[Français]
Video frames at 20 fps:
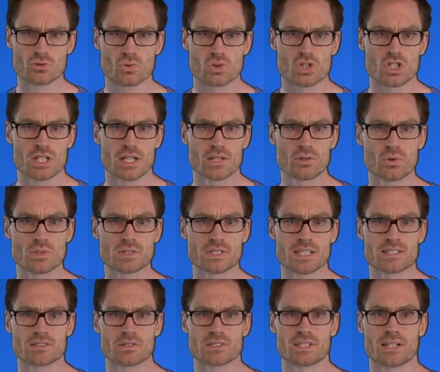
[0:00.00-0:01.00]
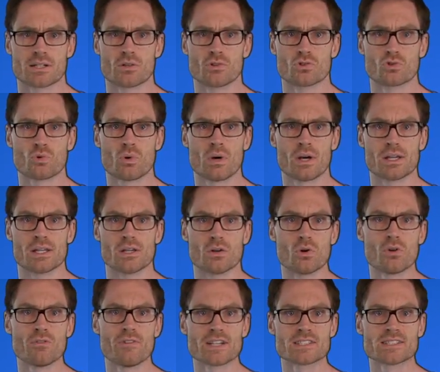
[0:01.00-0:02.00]
sont Jeco 753
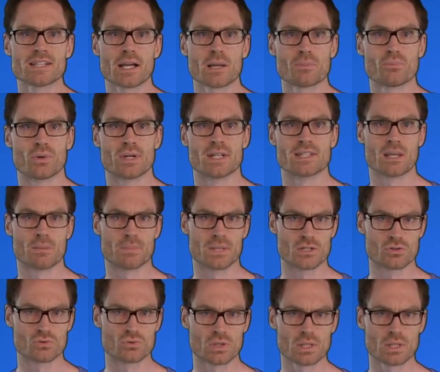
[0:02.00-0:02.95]
et Ovazak pour les tapis de